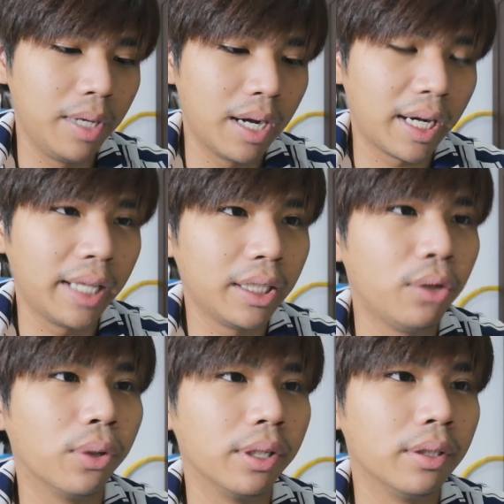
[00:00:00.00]
เมืองไร้ถ
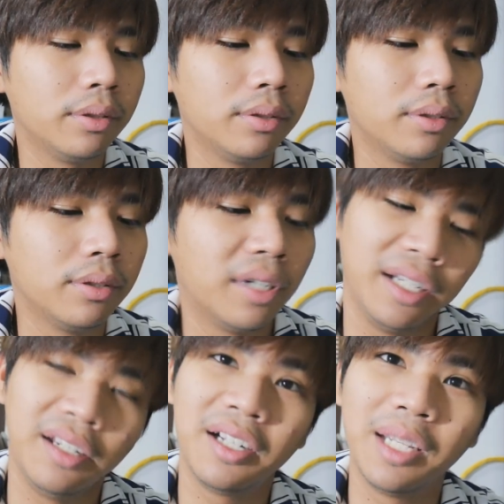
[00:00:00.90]
นน
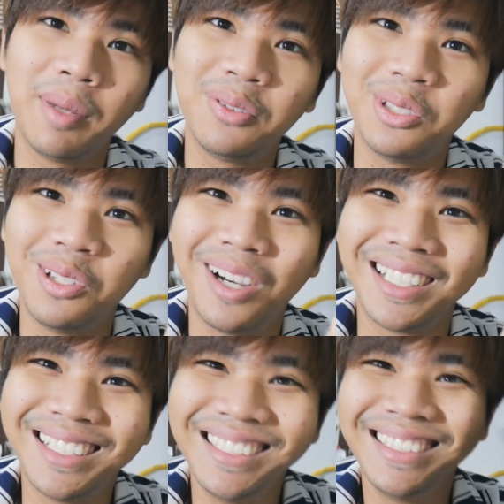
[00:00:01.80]
เอ้ยเรื่องนี้มันสุดยอด
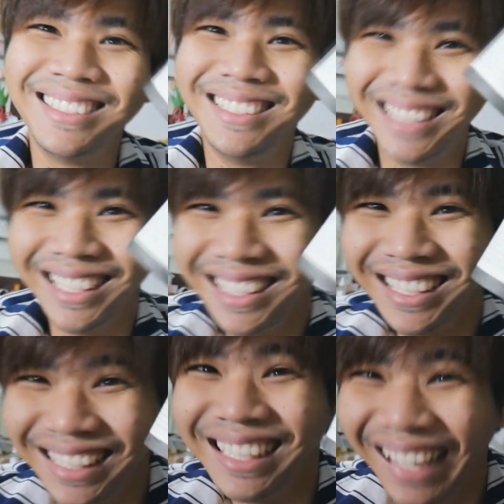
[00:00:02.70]
จริ
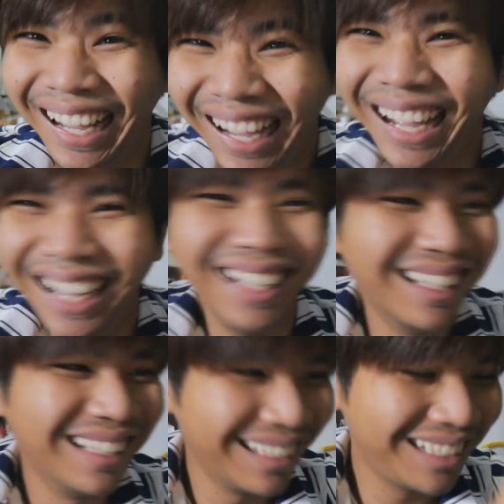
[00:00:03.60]

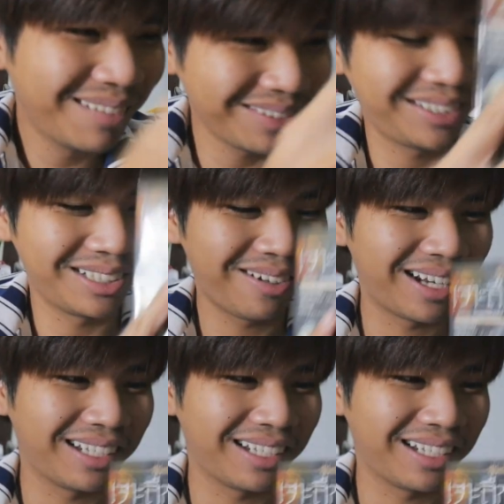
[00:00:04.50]
งๆเรื่องนี้มันสุดยอ